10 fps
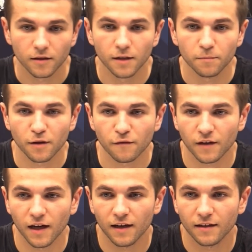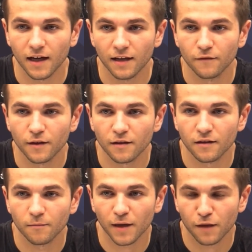Gibt es Fragen der
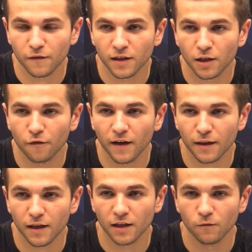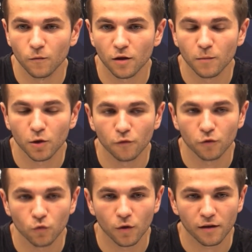anwesenden Pressevertreter auf Handzeichen? Will mir das
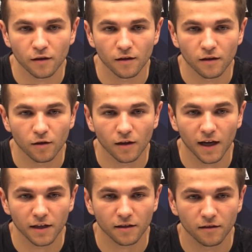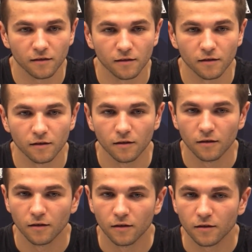Mikrofon kurz reichen?
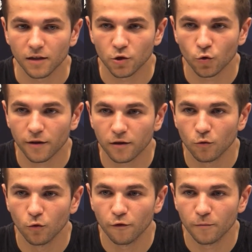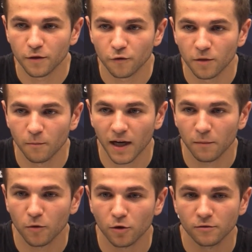Dann Thorsten Hof bitte für den Mannheimer
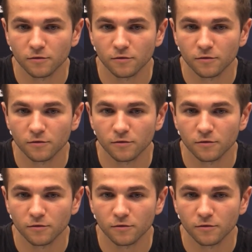Morgen.